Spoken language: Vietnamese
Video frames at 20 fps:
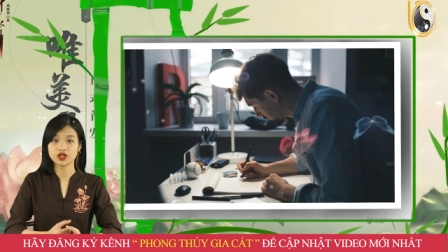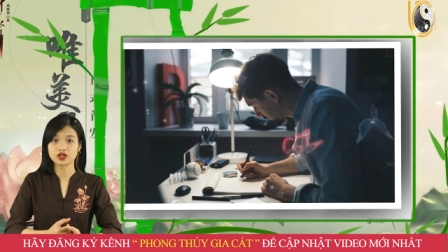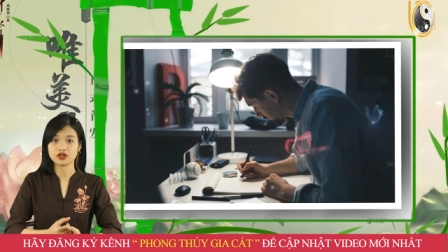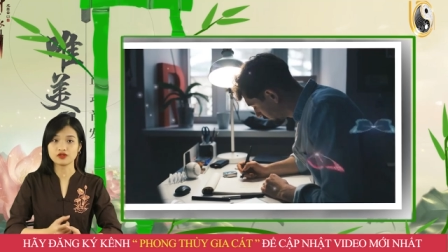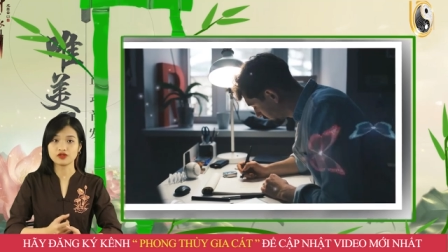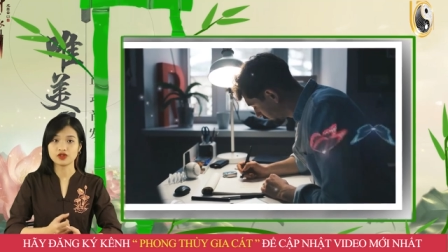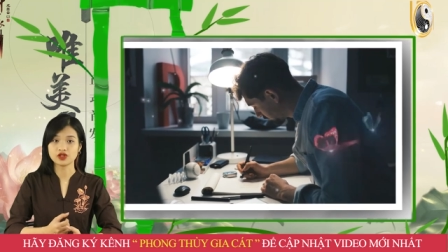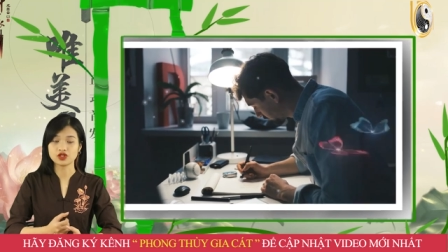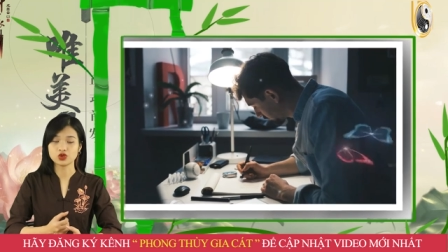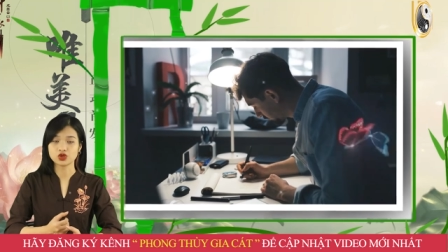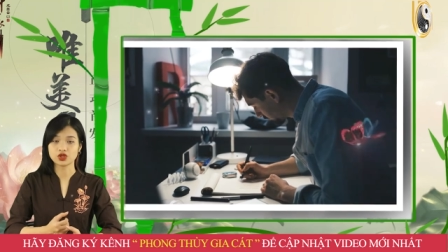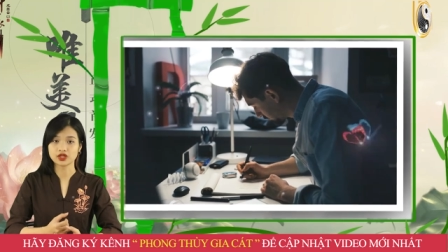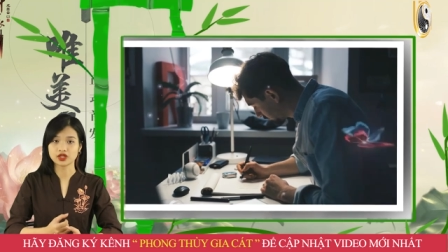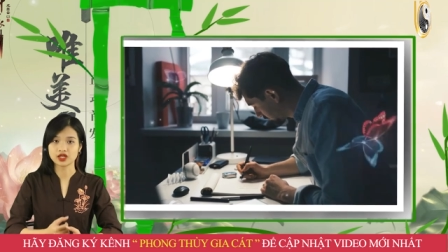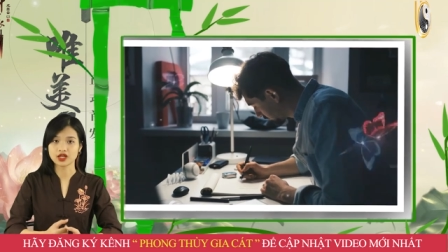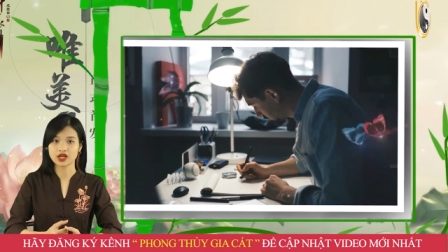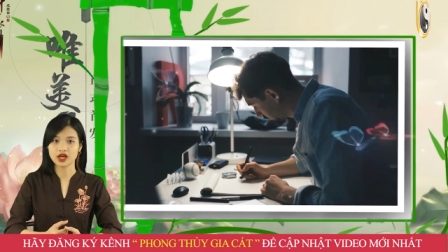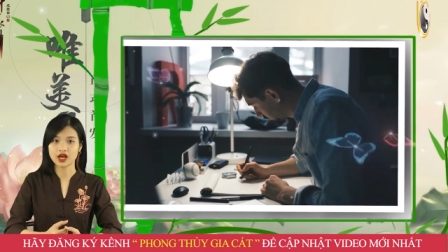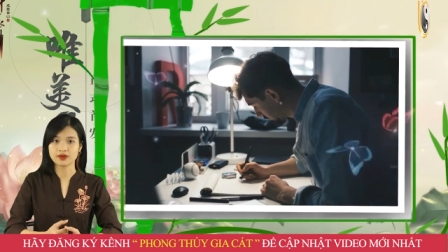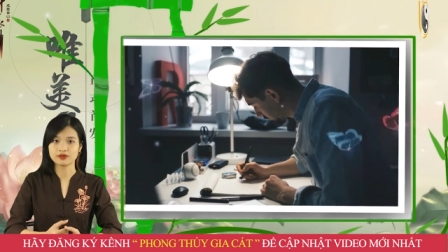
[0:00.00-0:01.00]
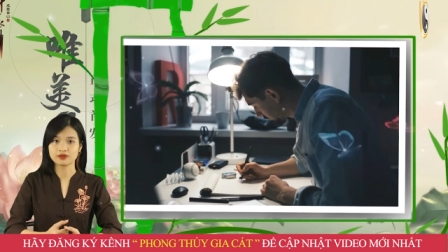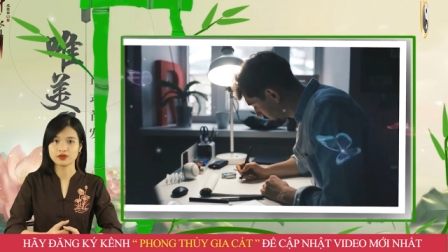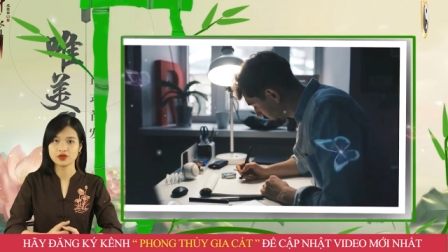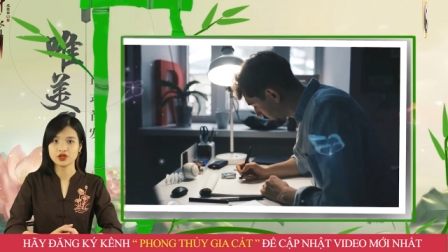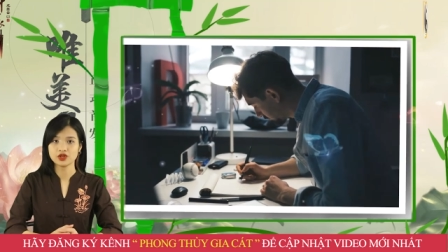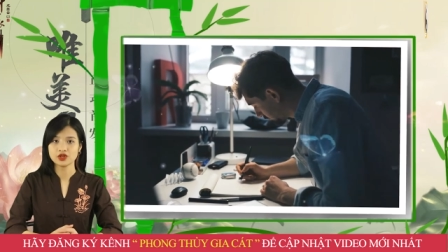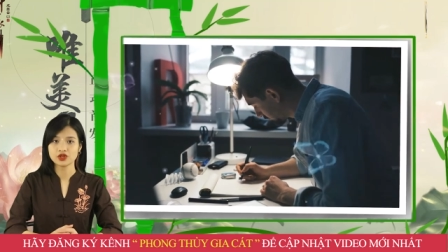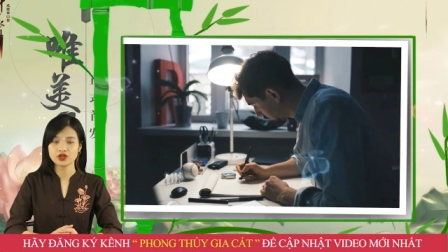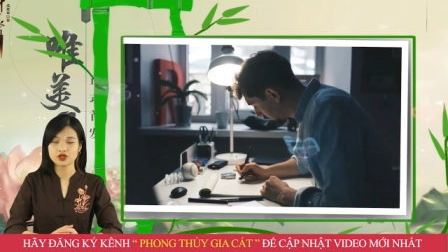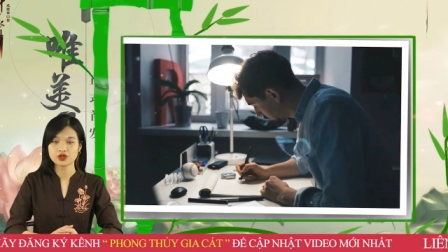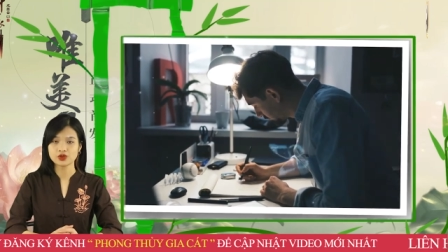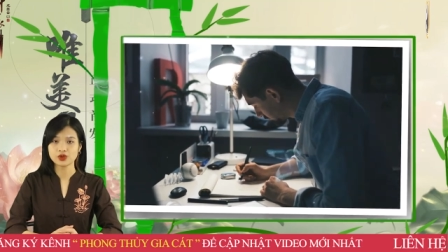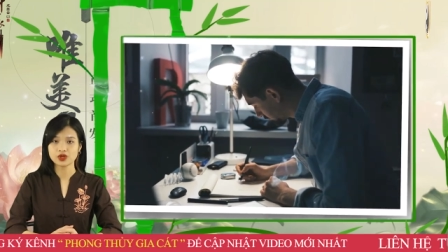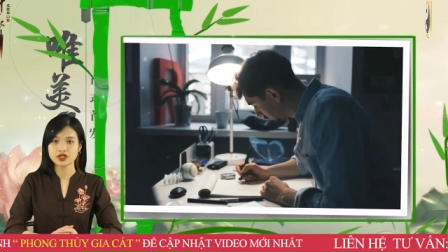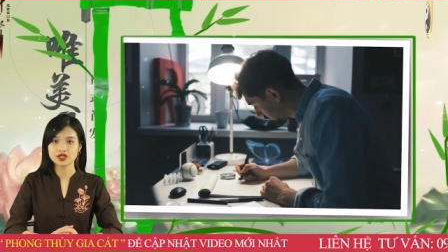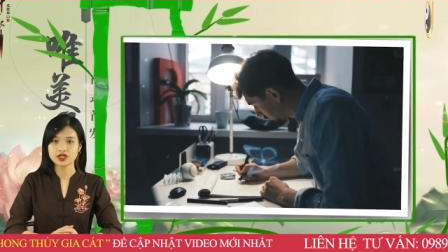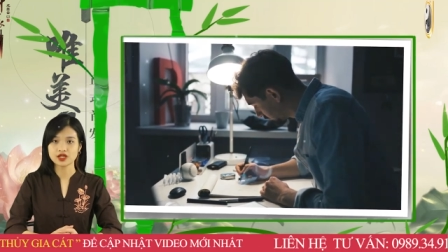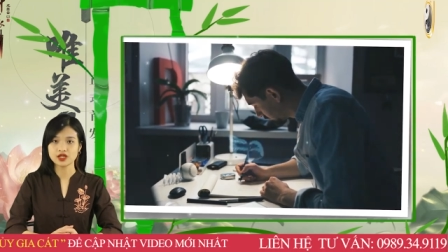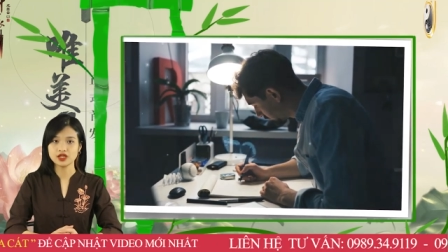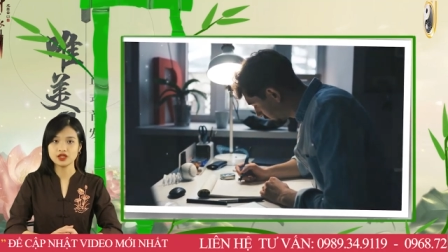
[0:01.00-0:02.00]
thể về chuyện tình cảm. Dù
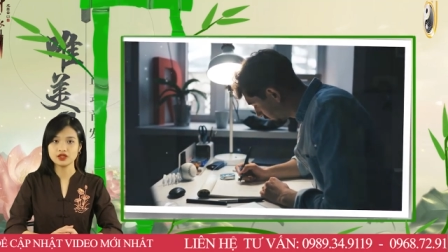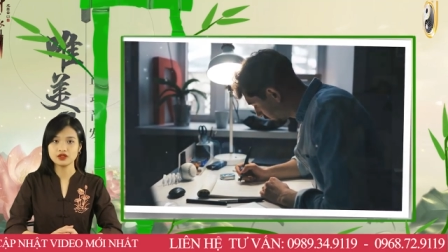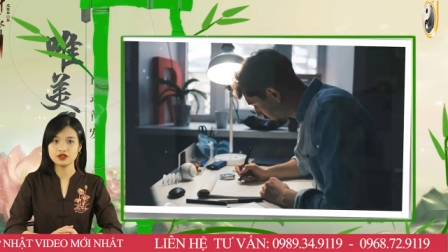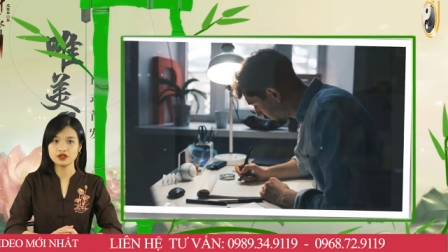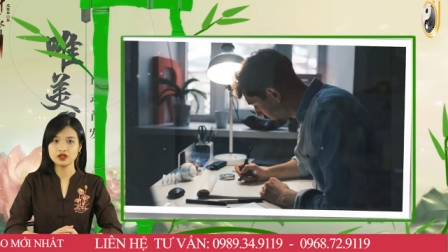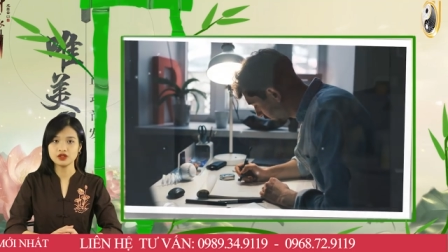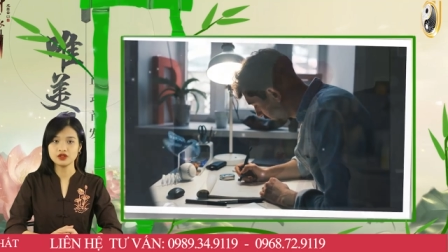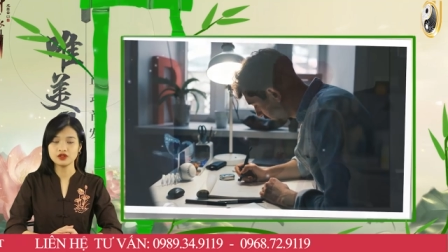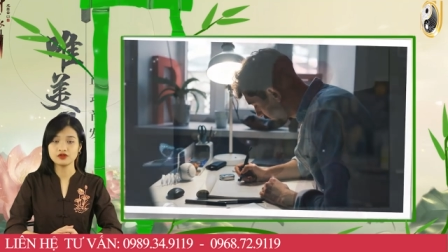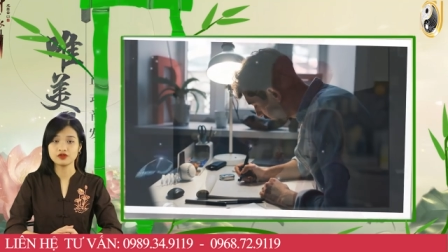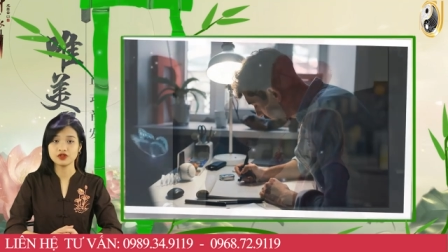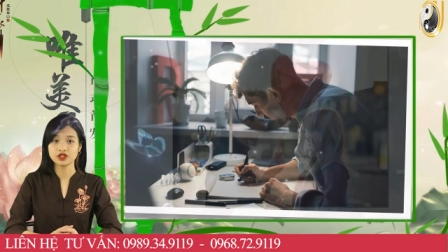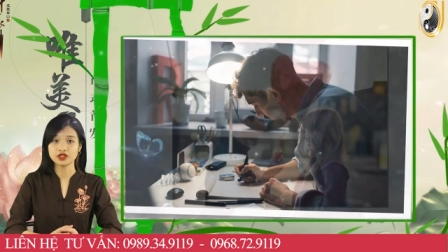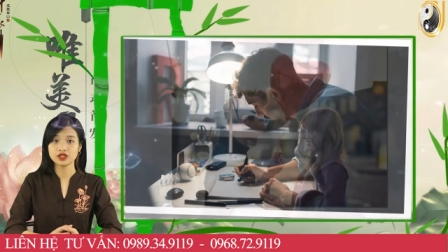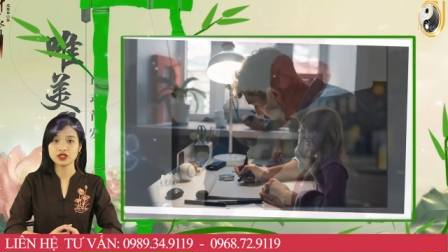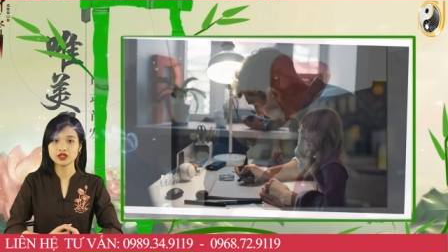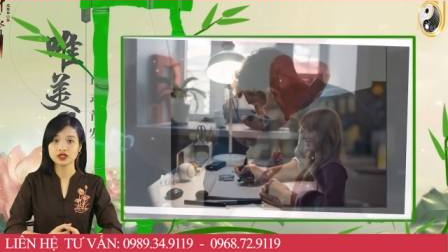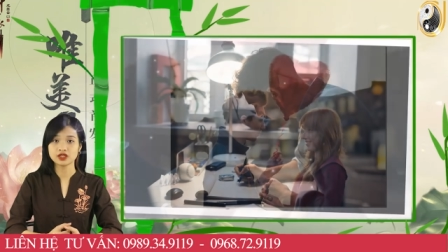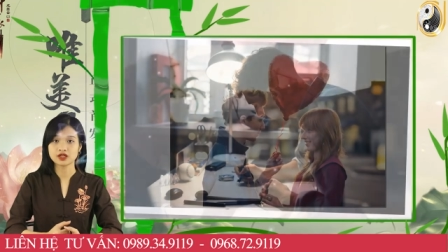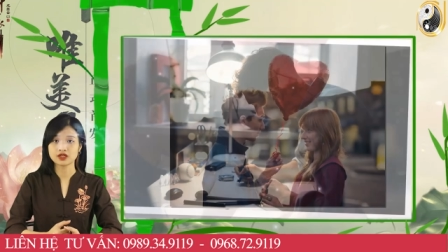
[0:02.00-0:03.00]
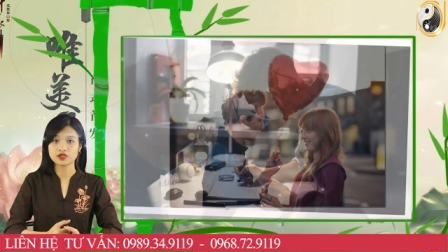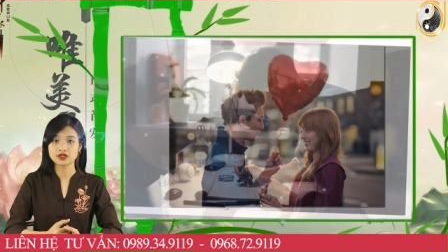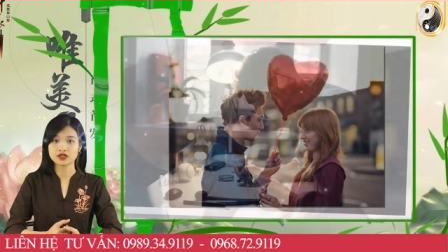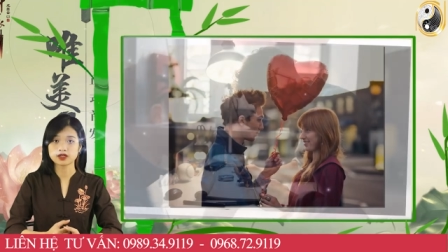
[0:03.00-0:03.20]
là gì đi nữa, với tinh thần